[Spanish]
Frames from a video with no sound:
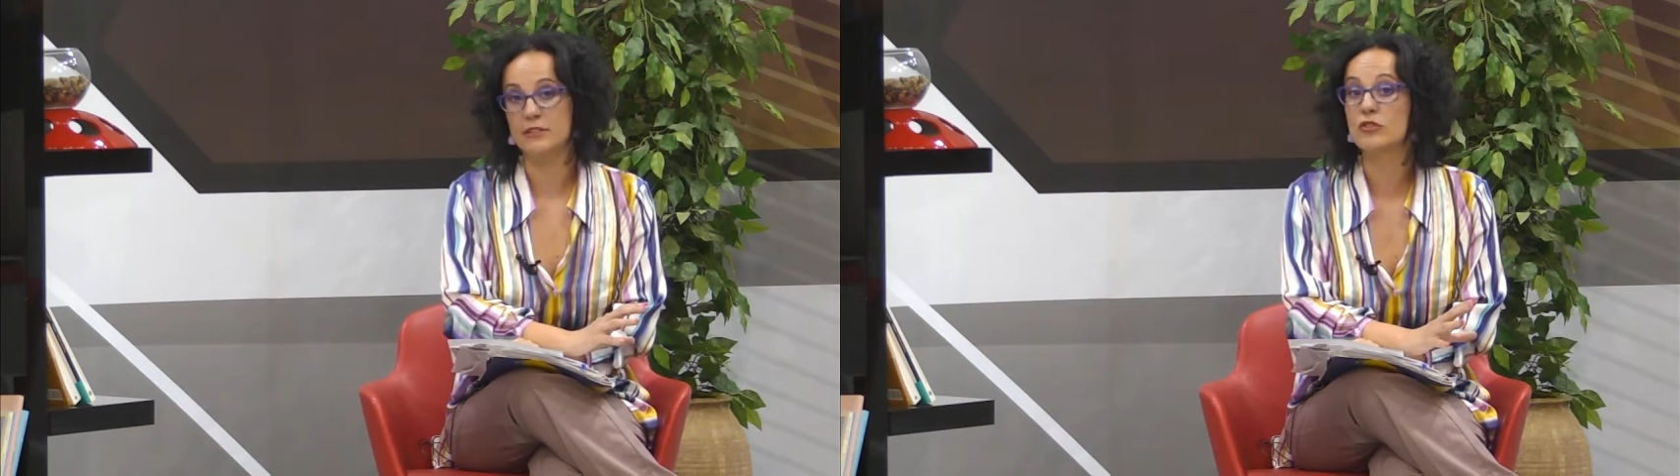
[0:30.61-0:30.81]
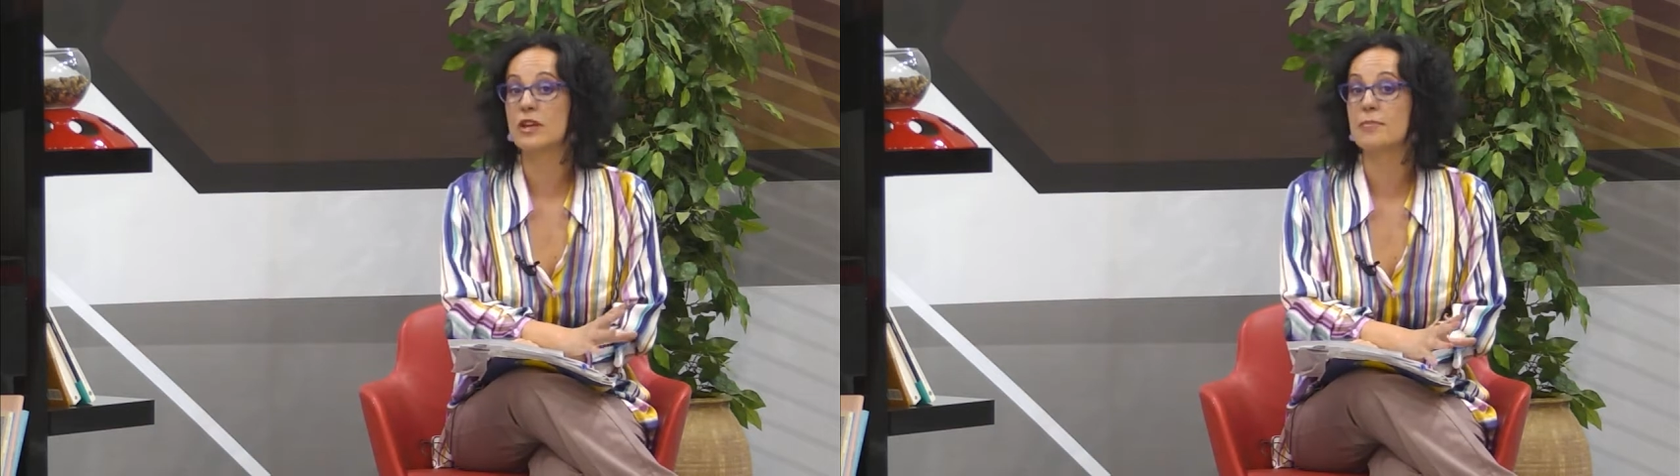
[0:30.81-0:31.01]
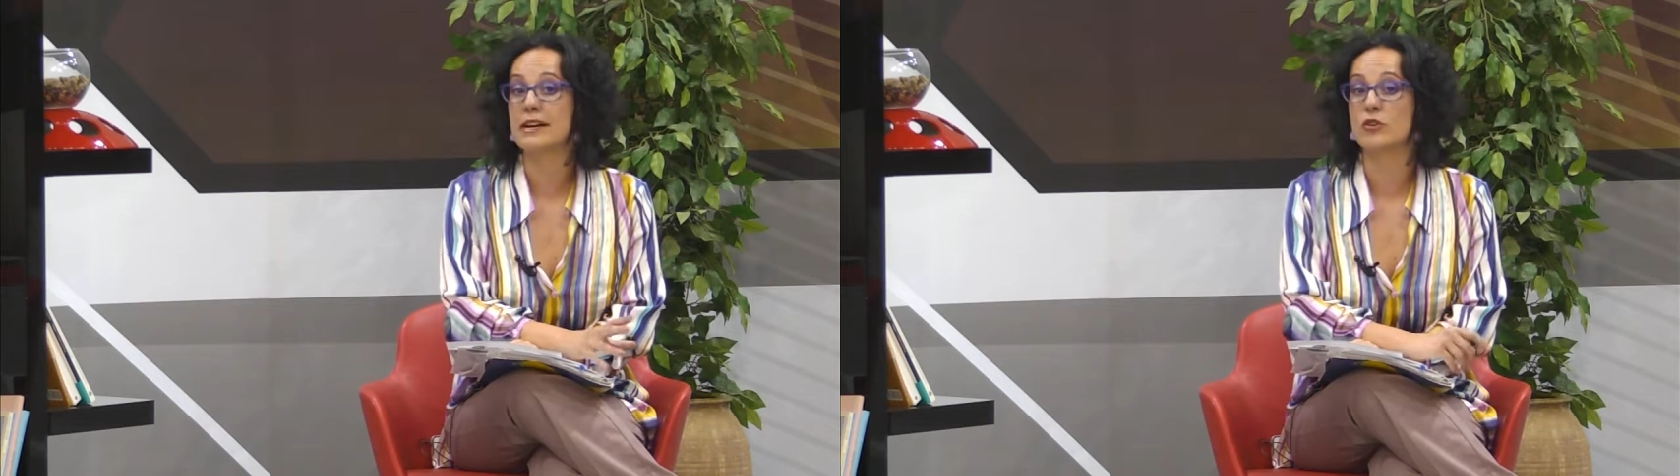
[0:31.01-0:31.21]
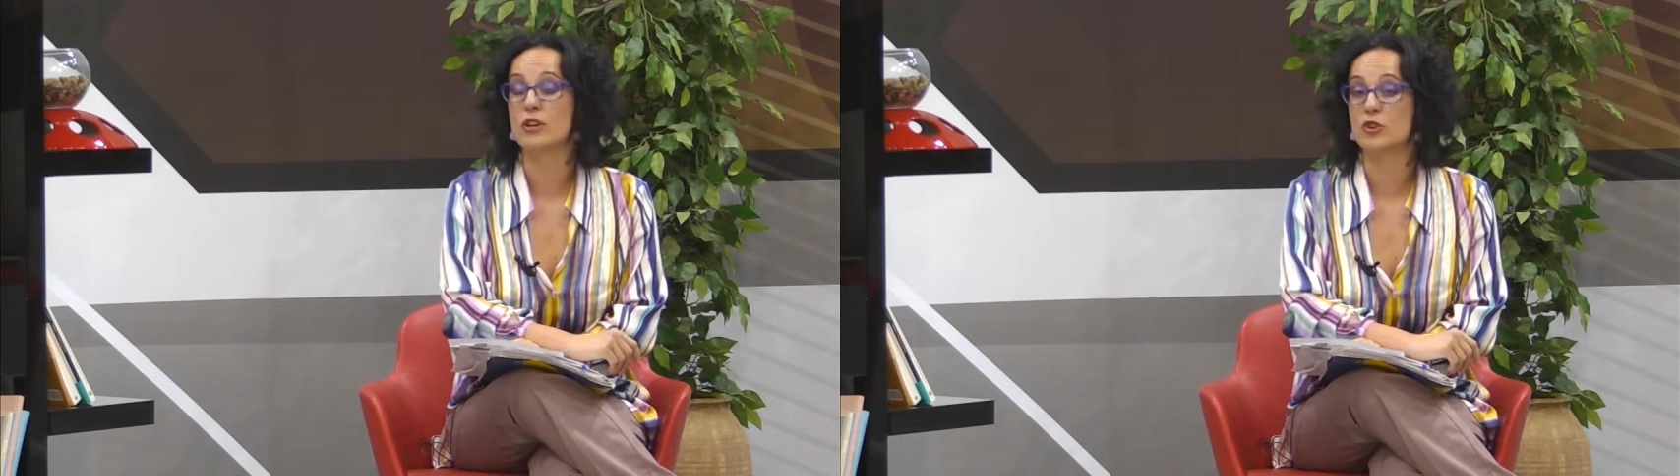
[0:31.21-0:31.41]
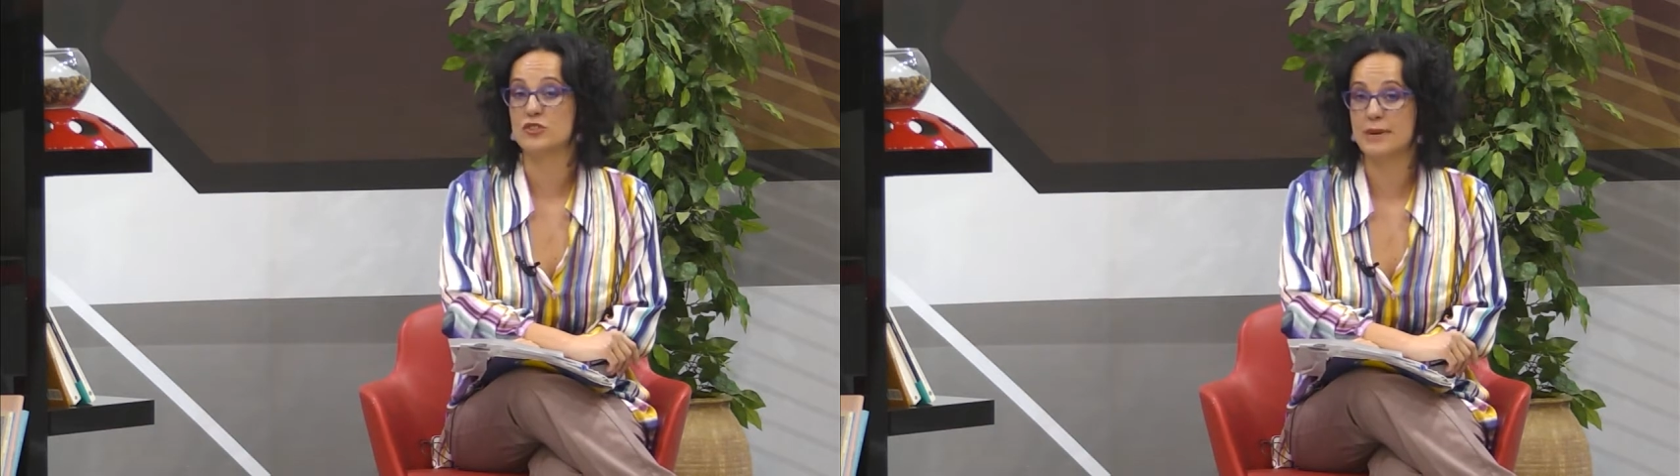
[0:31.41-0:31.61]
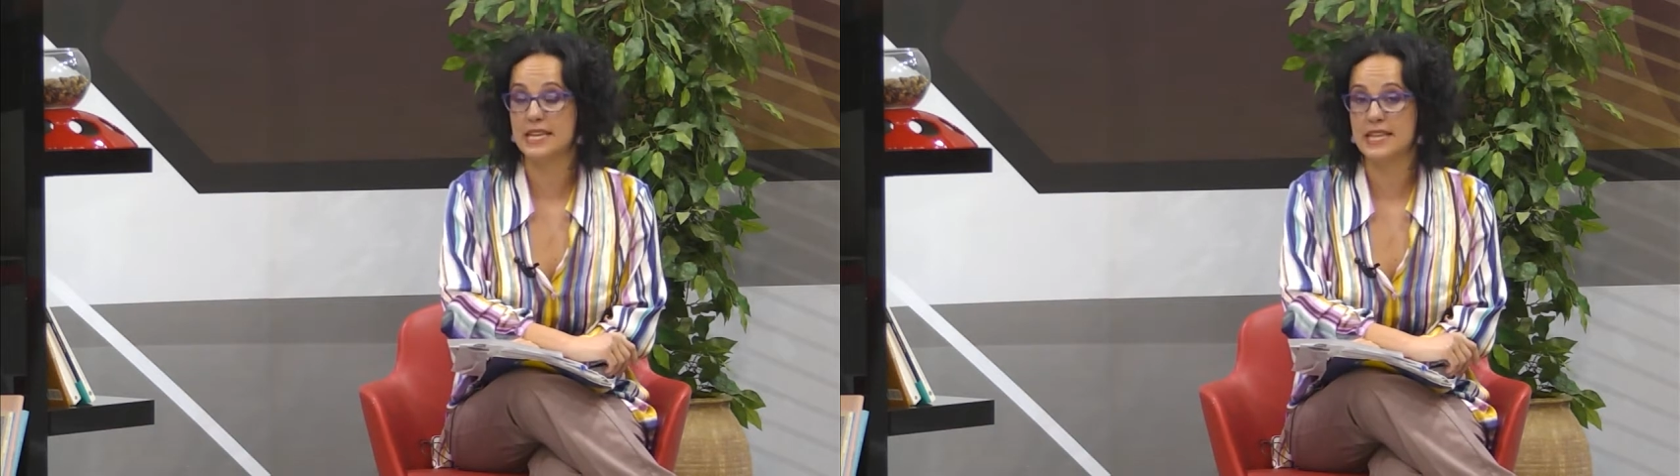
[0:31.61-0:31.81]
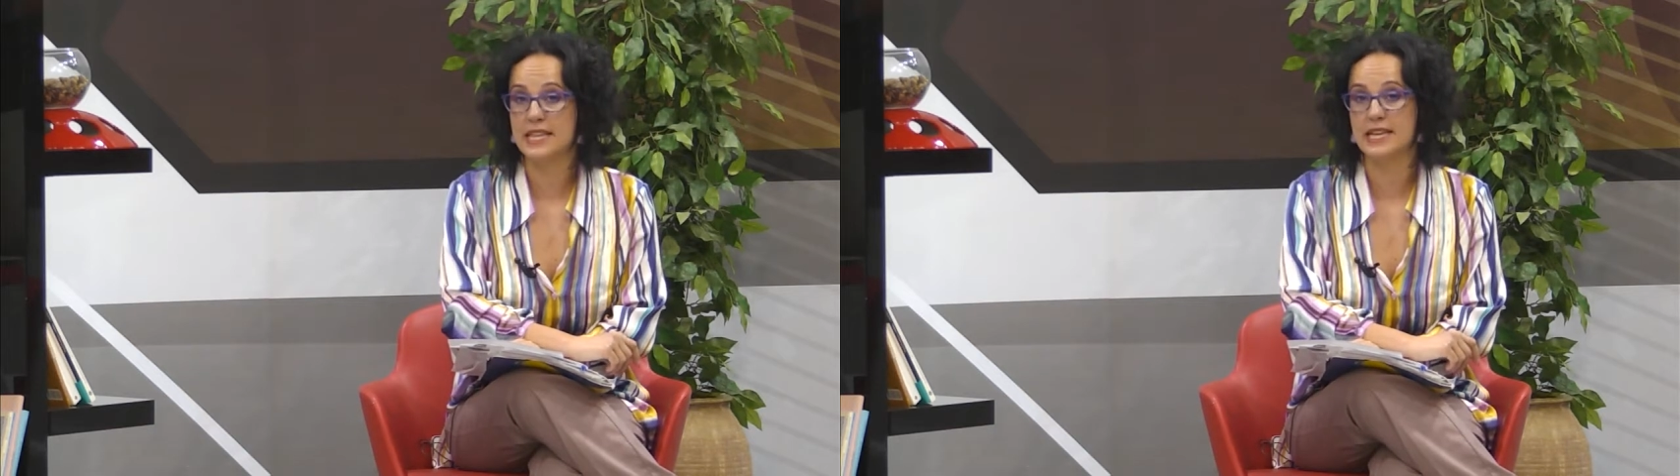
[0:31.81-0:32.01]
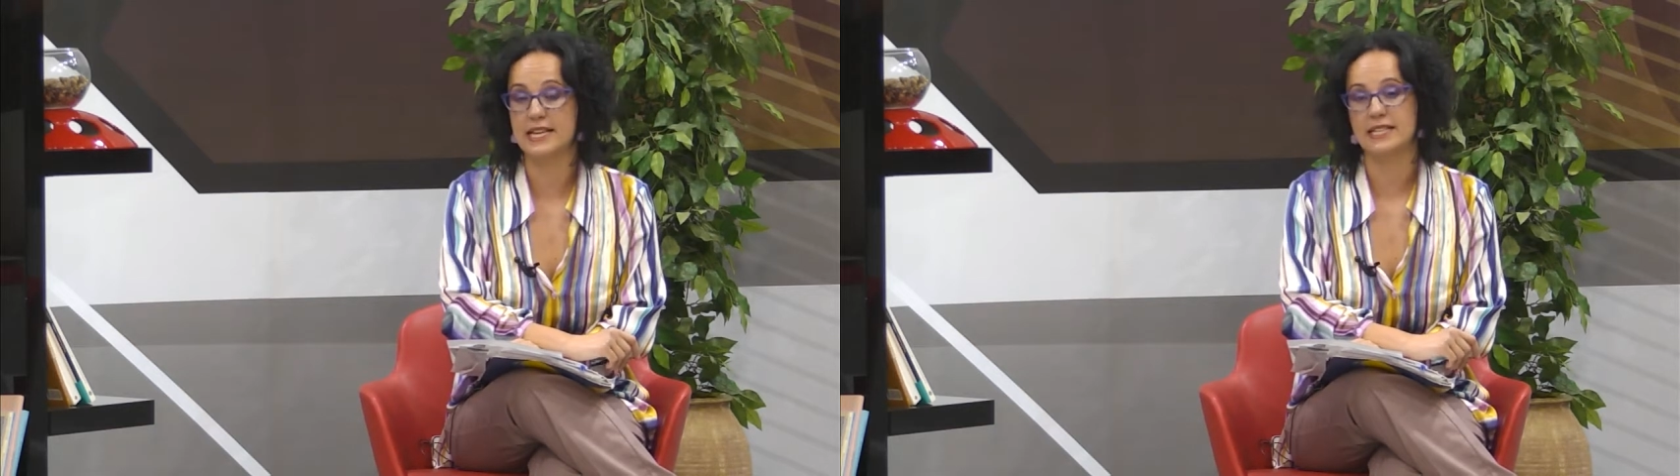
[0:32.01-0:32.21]
dentro del marco
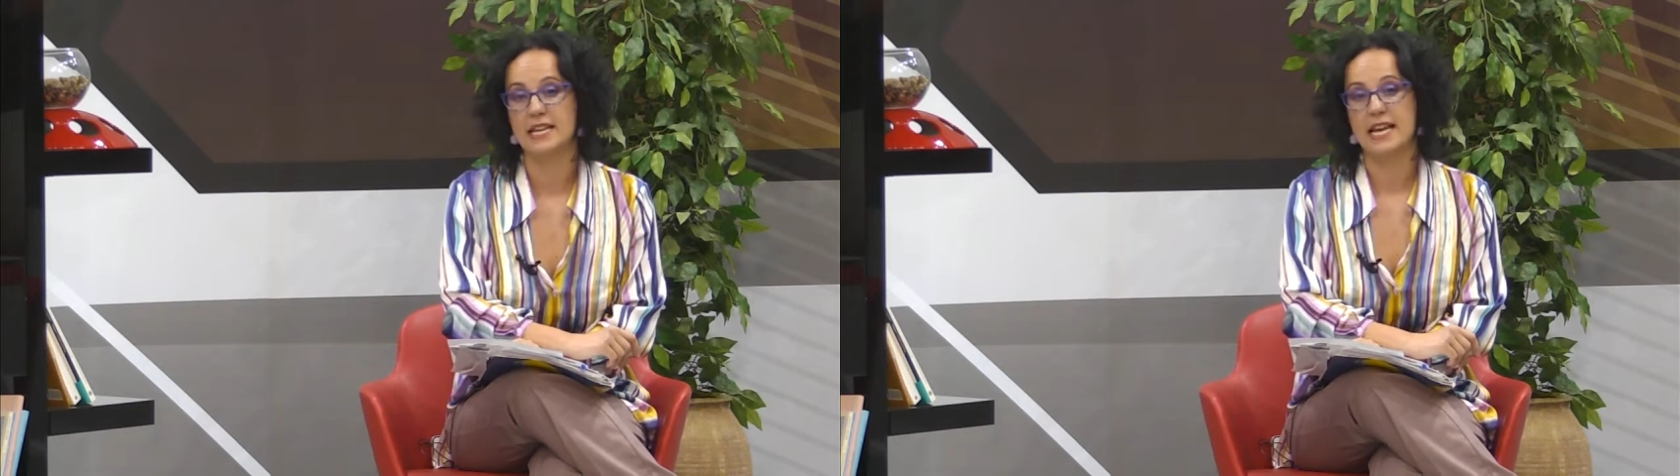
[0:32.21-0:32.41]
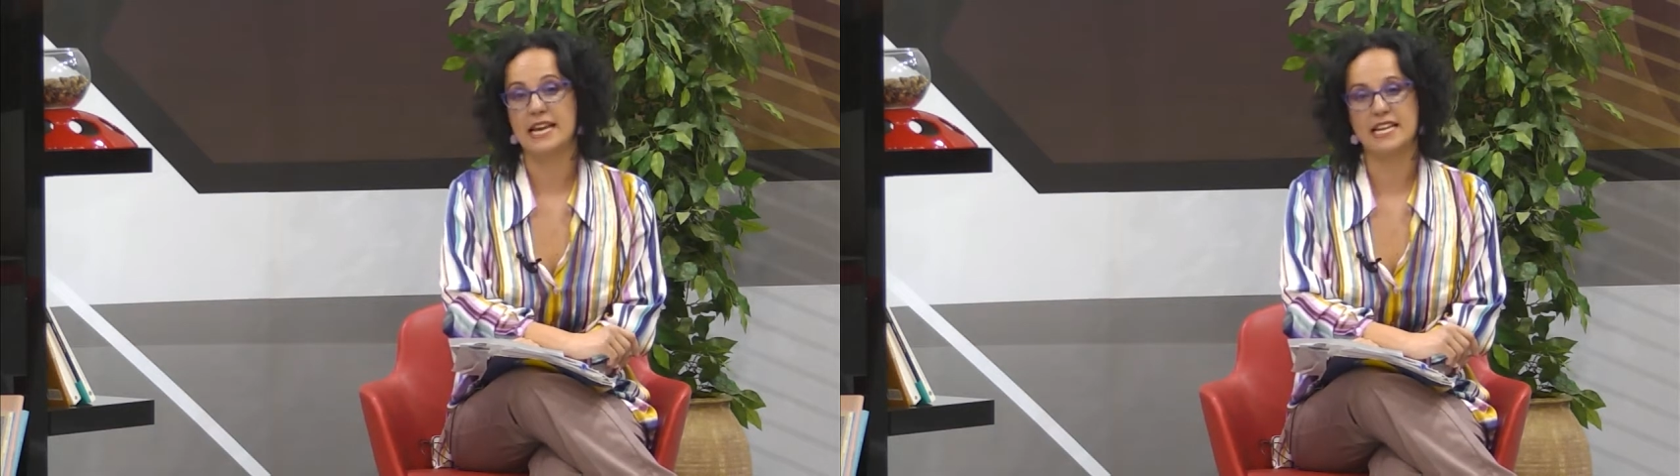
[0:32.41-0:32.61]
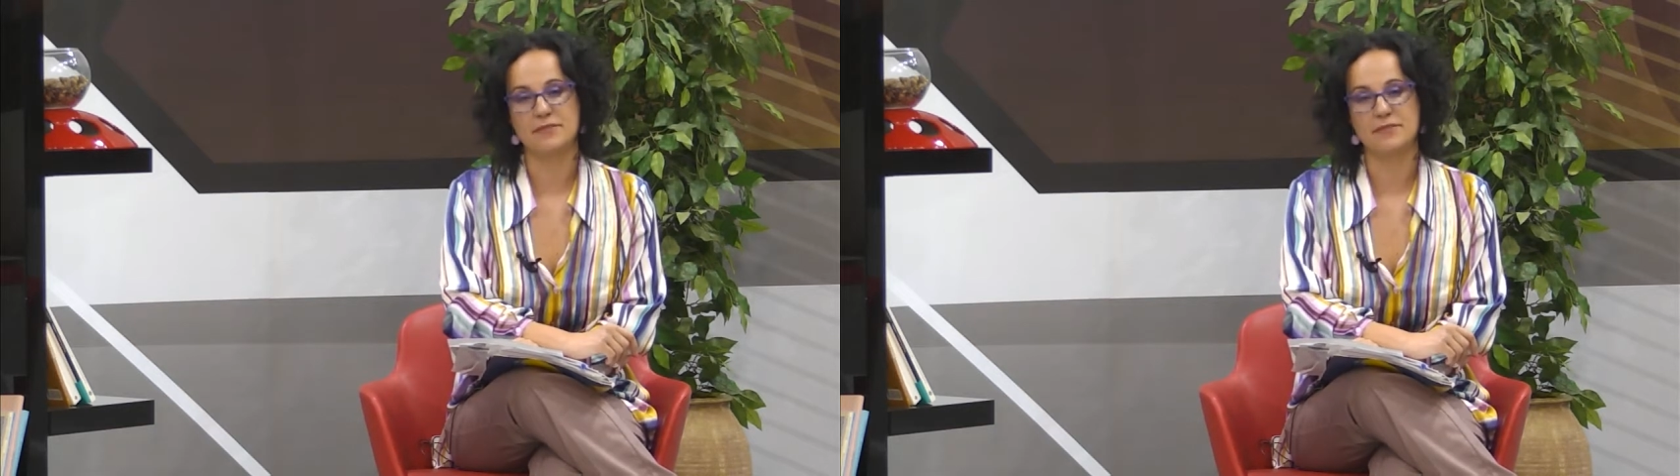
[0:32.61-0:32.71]
Ecoexperiencias en,